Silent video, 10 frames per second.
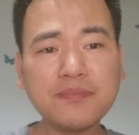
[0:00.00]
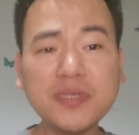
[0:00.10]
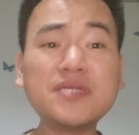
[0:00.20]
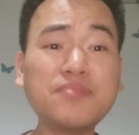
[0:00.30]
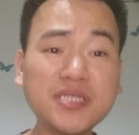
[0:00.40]

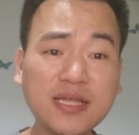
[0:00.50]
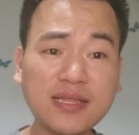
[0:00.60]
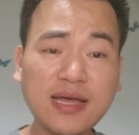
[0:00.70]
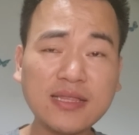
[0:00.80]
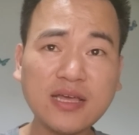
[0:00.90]
背景不简
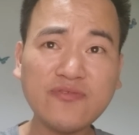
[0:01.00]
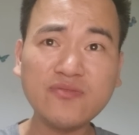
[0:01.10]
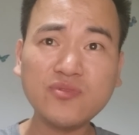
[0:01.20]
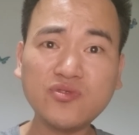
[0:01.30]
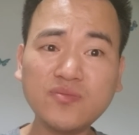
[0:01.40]
单，他
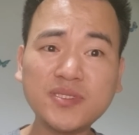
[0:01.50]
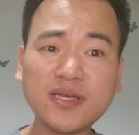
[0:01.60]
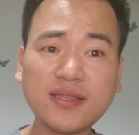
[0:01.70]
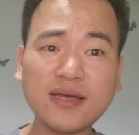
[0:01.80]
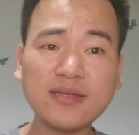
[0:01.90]
父母都不
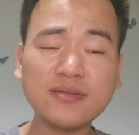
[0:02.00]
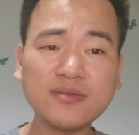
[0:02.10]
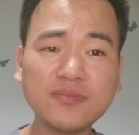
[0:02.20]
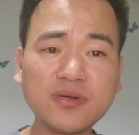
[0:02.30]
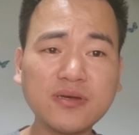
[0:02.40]
简单，
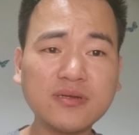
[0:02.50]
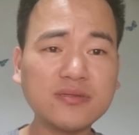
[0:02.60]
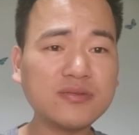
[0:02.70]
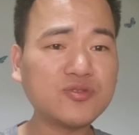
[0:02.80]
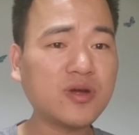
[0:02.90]
什么
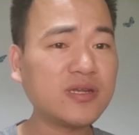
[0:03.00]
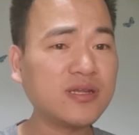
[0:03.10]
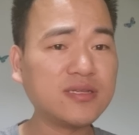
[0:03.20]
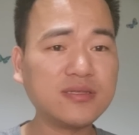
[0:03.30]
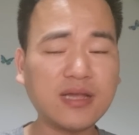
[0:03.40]
创立
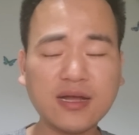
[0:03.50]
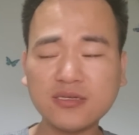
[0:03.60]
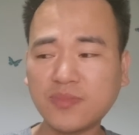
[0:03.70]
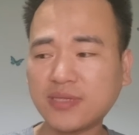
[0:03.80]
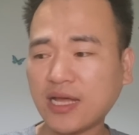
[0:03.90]
了哪个
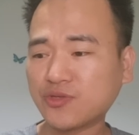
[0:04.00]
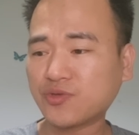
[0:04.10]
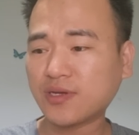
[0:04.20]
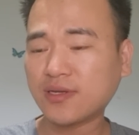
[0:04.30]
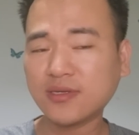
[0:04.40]
什么大
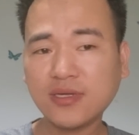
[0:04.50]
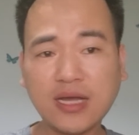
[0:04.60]
学？